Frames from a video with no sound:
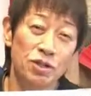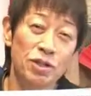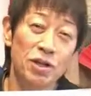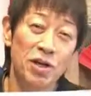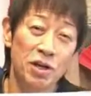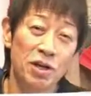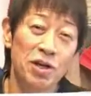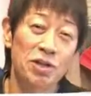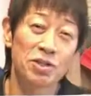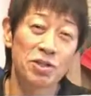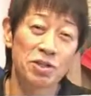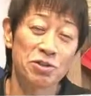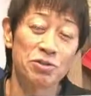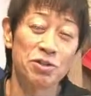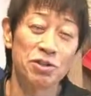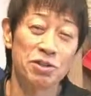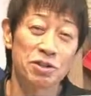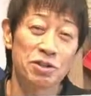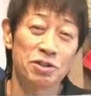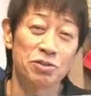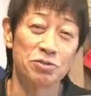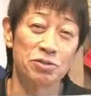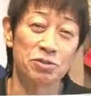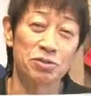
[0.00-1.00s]
やられてる方
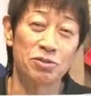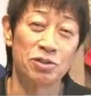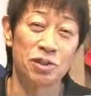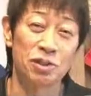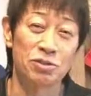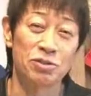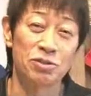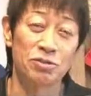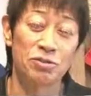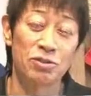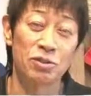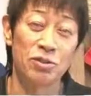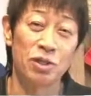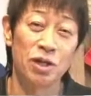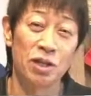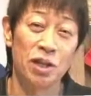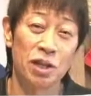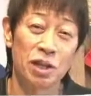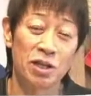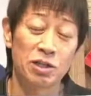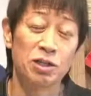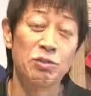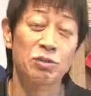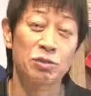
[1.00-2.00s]
にとってはちょっと
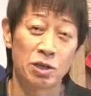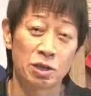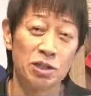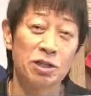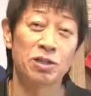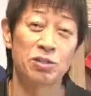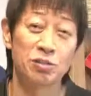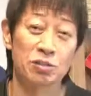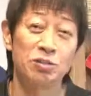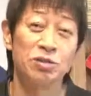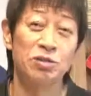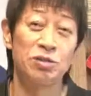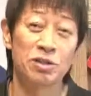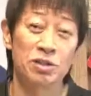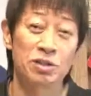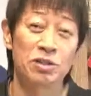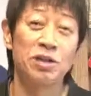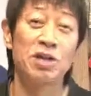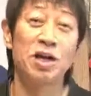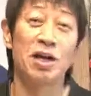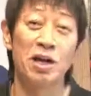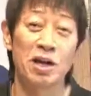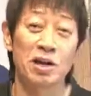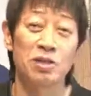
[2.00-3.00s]
下手とかね、いろいろ意
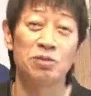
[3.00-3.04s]
見がある